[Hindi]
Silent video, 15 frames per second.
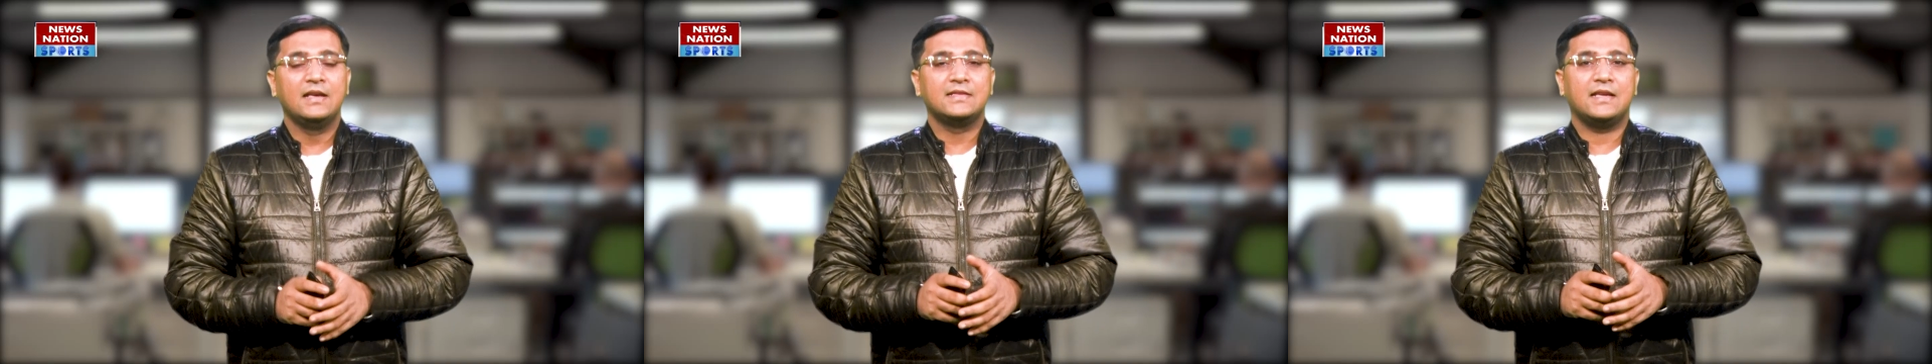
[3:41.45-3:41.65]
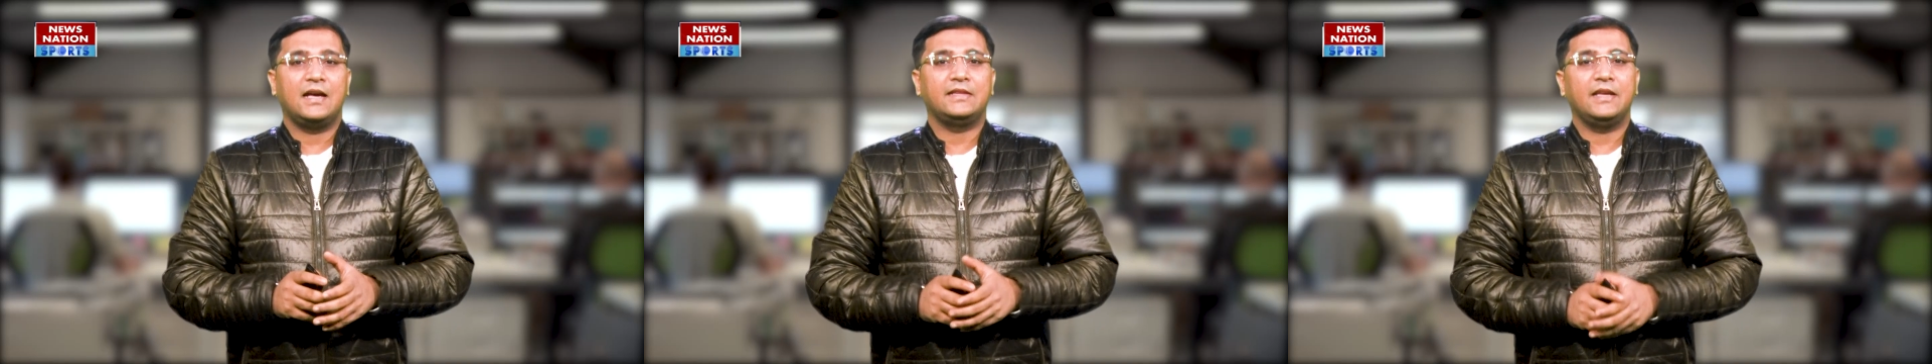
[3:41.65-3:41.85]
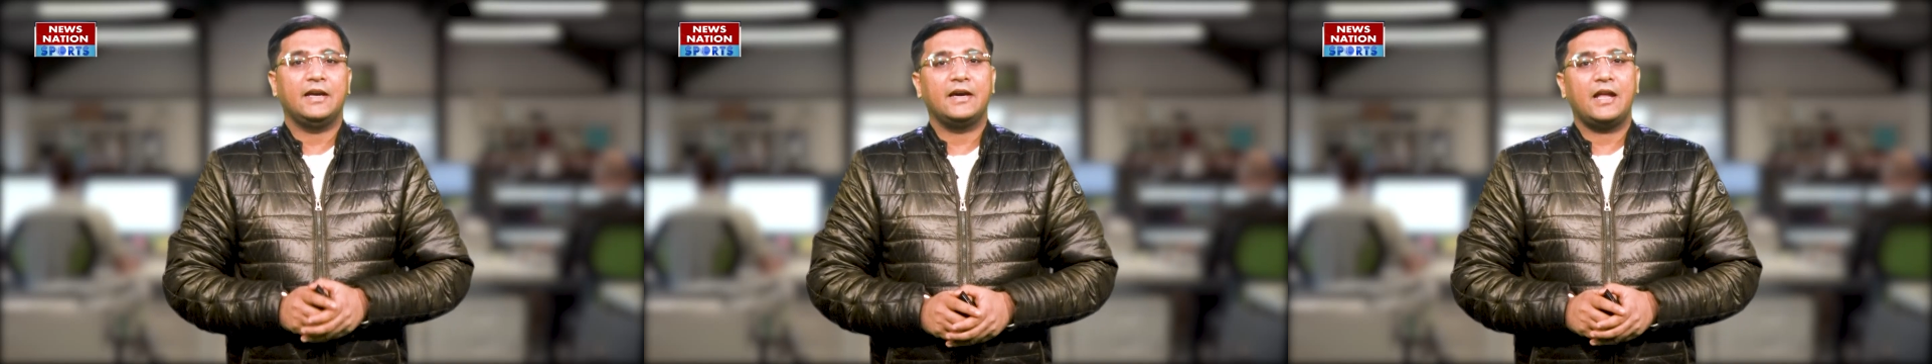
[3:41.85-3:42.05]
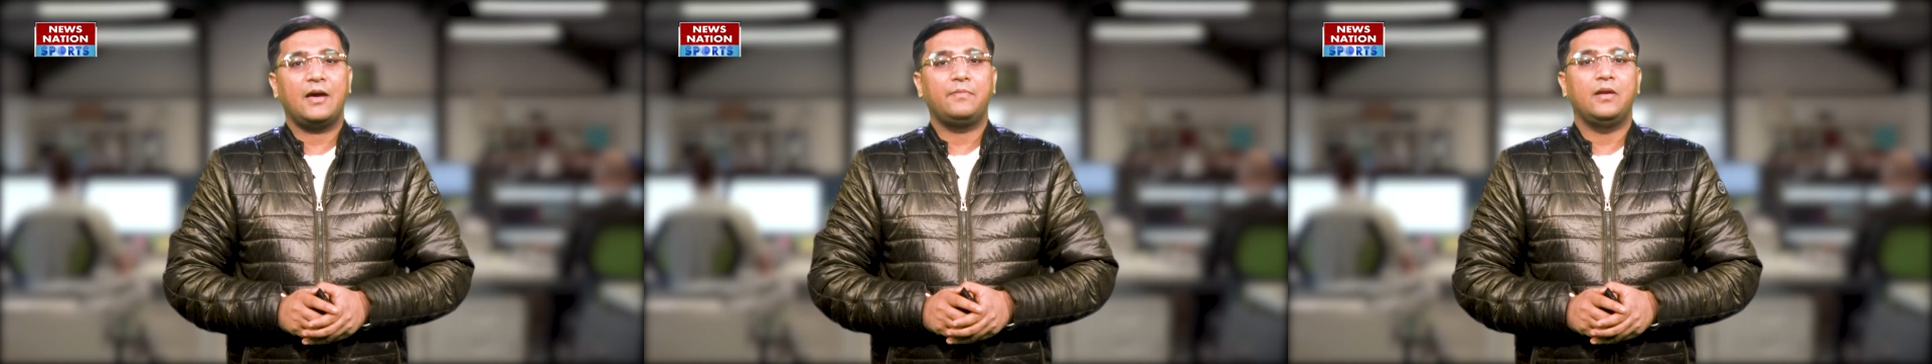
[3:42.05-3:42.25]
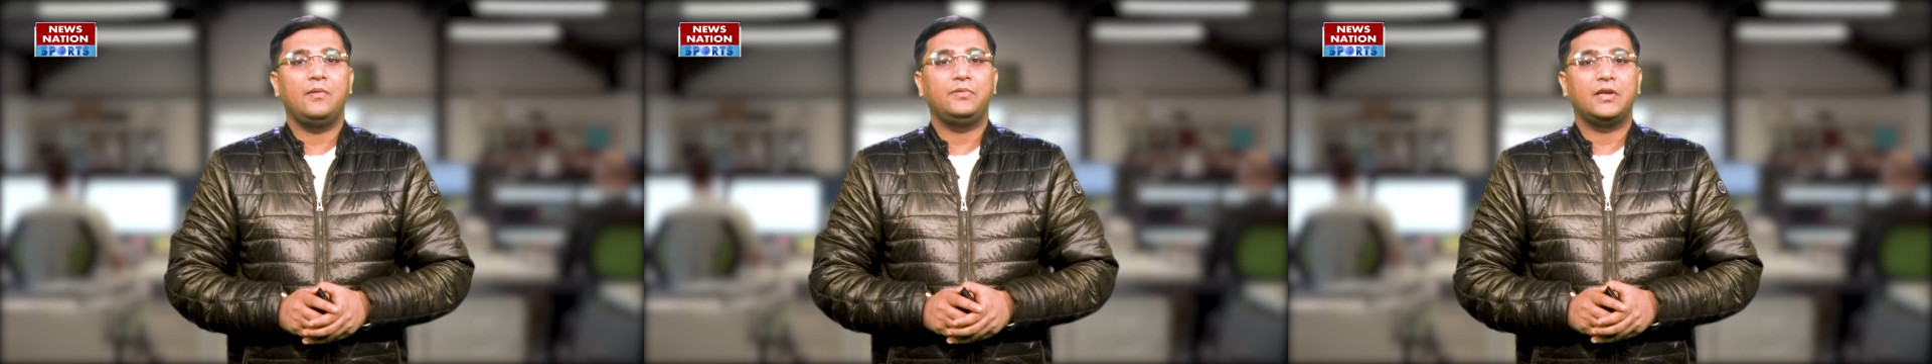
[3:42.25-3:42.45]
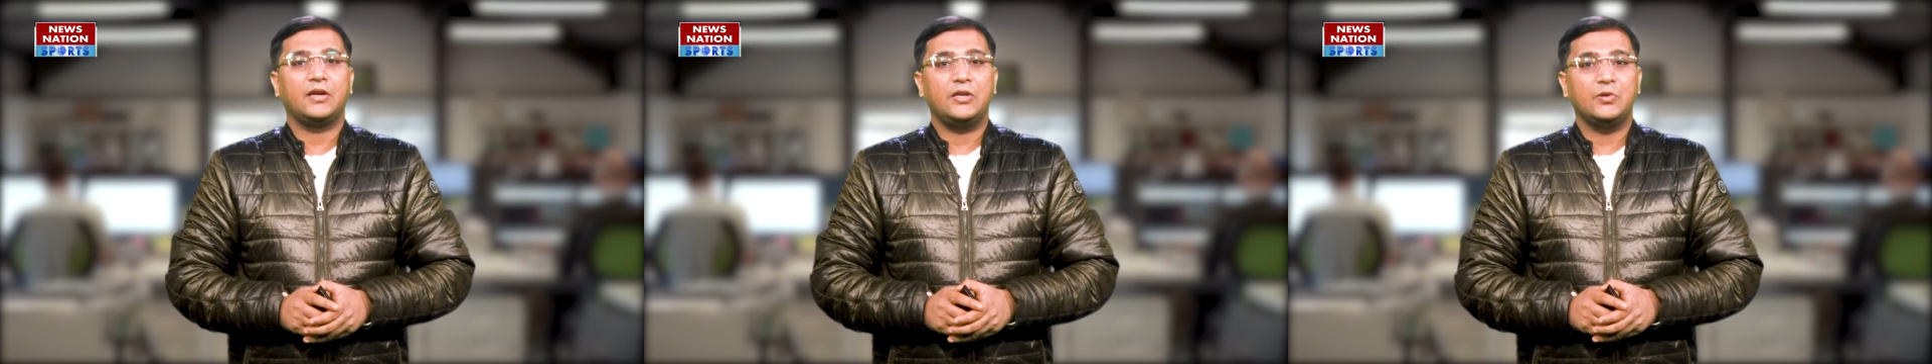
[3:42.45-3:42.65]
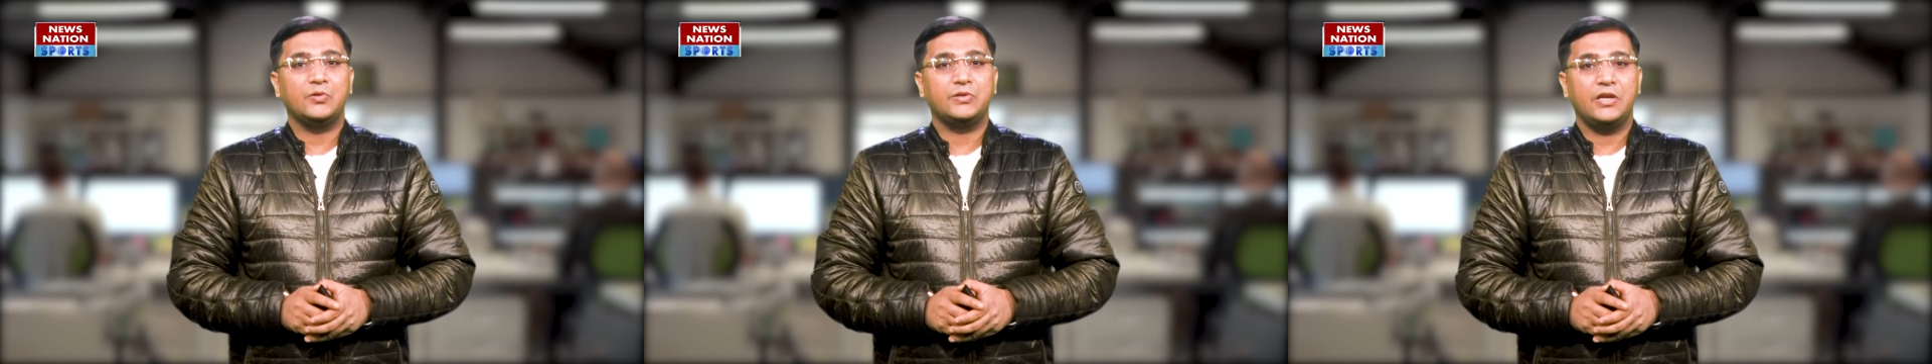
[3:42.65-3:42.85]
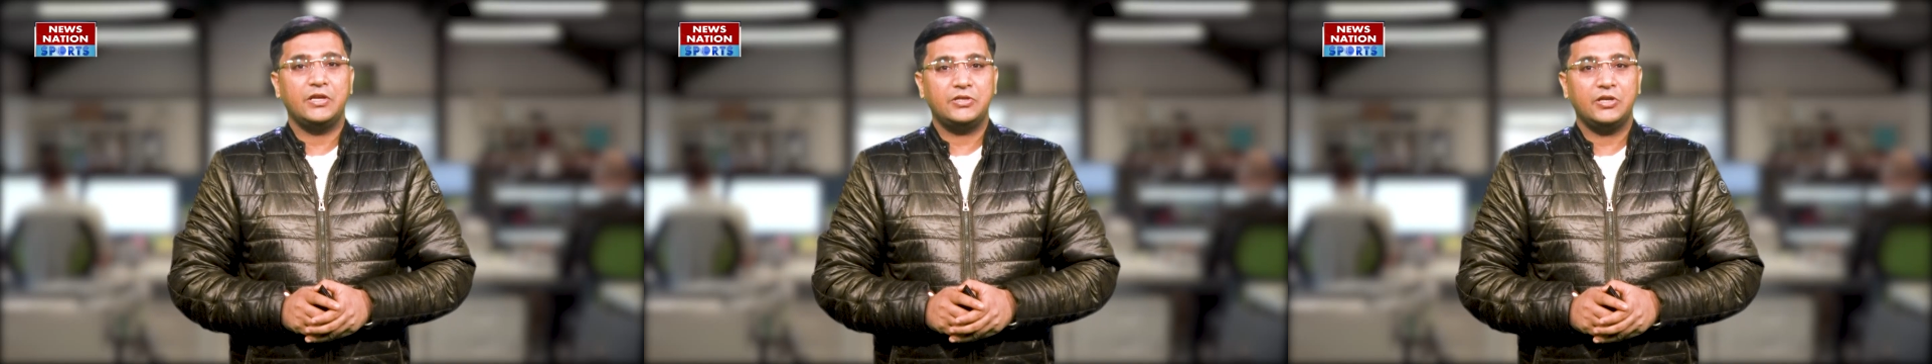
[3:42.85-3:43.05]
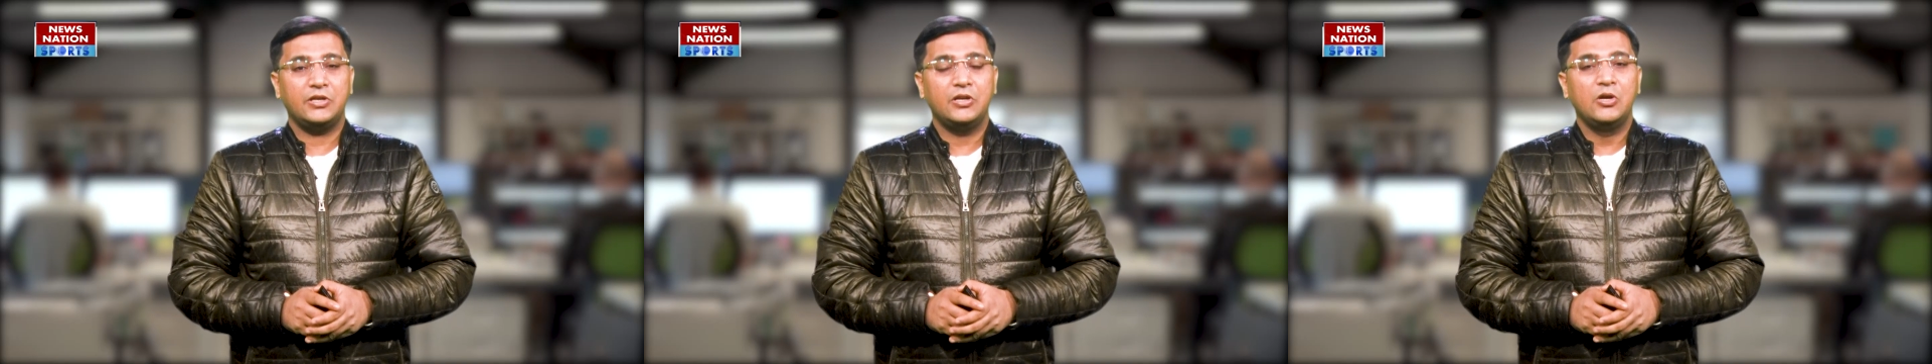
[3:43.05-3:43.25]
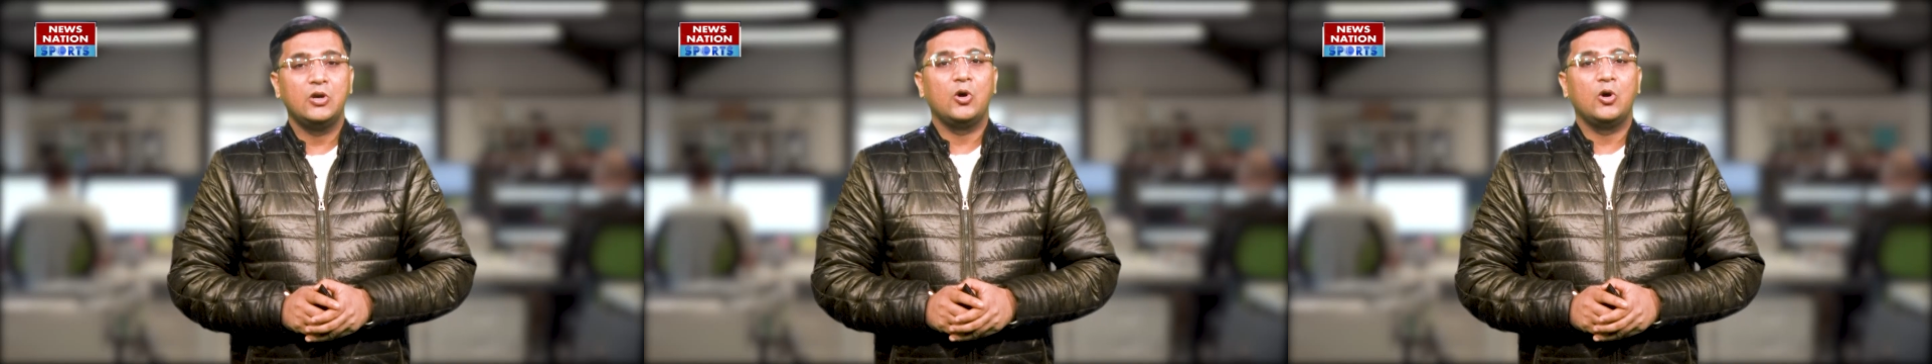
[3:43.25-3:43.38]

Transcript: साथ ही अगर आपने अभी तक न्यूज़ नेशन